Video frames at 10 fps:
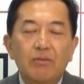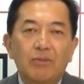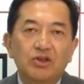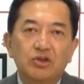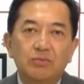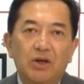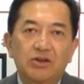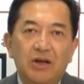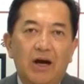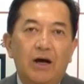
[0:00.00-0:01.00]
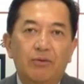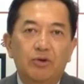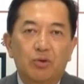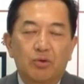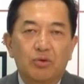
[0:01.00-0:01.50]
マスメディア
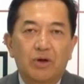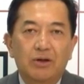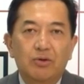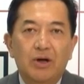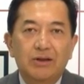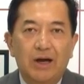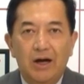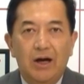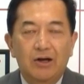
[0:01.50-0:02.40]
評論家の方